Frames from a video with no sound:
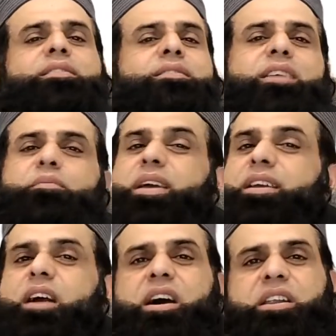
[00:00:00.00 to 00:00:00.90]
जिसका मैं
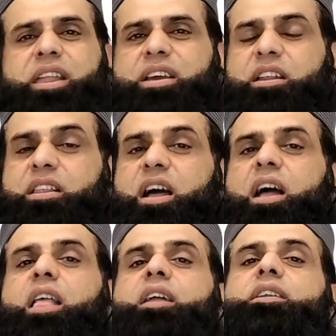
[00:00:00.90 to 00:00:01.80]
इनकार नहीं करता
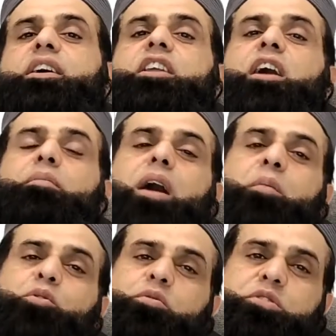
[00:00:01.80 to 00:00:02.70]
लेकिन हम
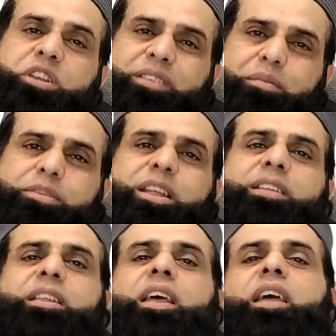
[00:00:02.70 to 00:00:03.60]
आपको वो दवा
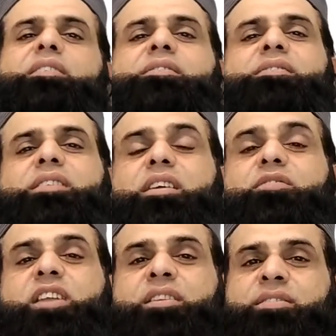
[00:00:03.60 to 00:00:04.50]
बताते हैं जिसकी
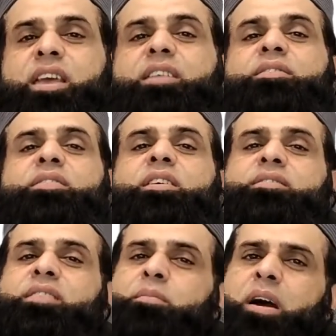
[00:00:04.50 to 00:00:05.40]
वजह से जिसके
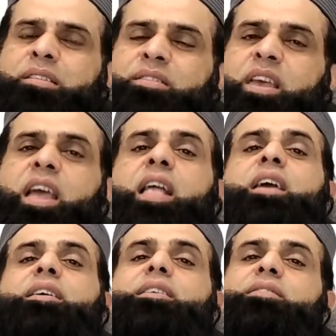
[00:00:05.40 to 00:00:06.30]
इस्तेमाल से
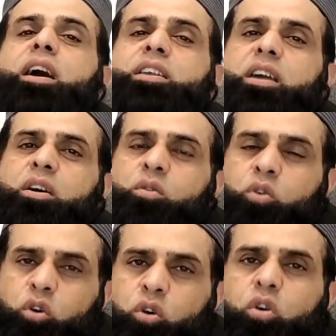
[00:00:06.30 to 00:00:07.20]
ये छाइयाँ
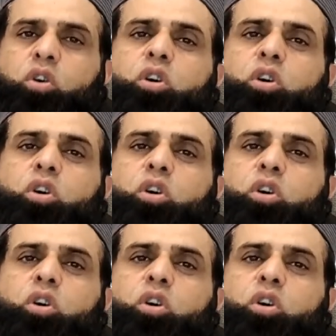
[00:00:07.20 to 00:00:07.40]
हों